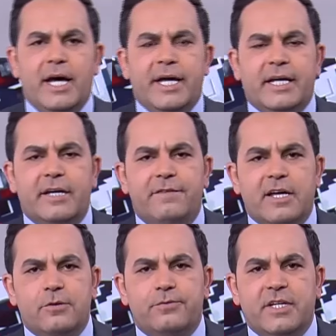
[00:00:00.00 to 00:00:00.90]
آه،
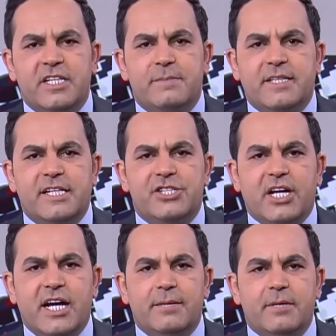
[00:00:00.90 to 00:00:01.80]
انخفاض في نسبة
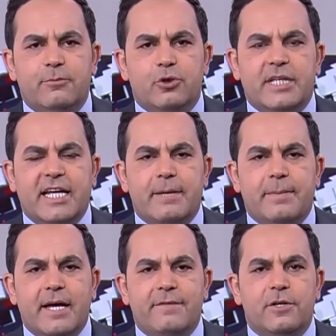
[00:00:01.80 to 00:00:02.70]
الجرائم
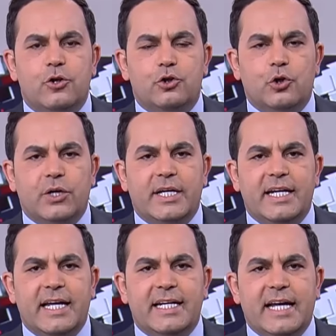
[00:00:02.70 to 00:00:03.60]
المرتكبة في الأردن
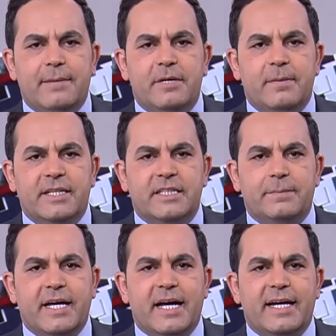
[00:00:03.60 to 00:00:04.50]
خلال العام الماضي
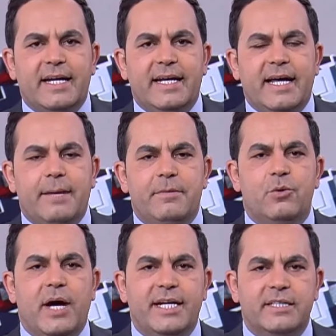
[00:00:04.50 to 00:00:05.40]
بأقل من
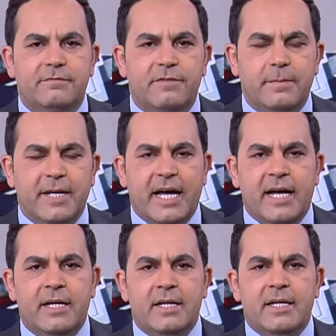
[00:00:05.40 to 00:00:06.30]
1%